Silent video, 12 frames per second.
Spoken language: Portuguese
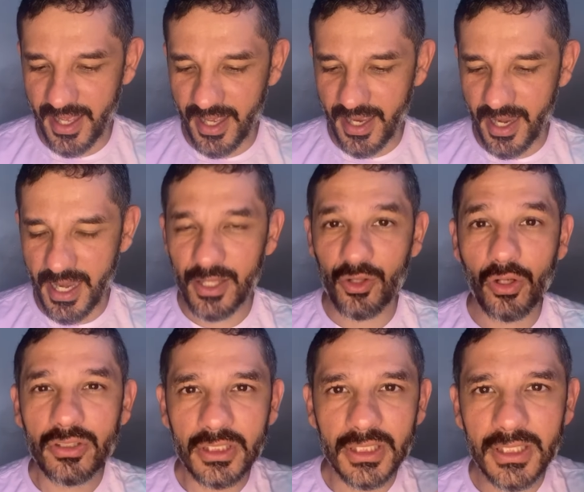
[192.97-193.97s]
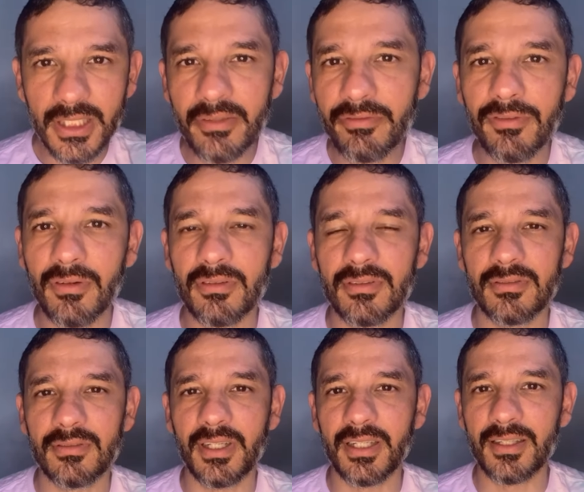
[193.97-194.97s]
ele é nocivo.
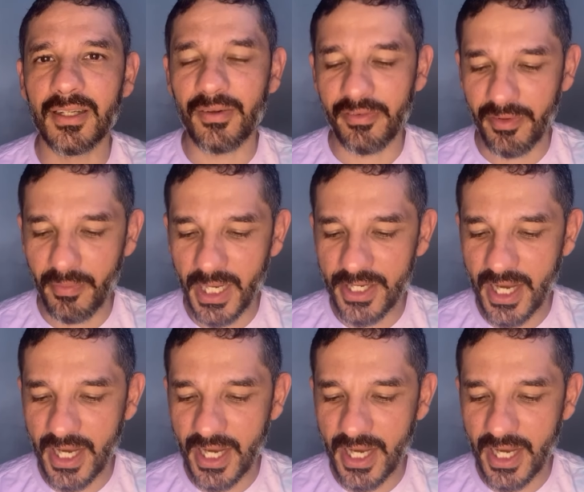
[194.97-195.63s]
Então a família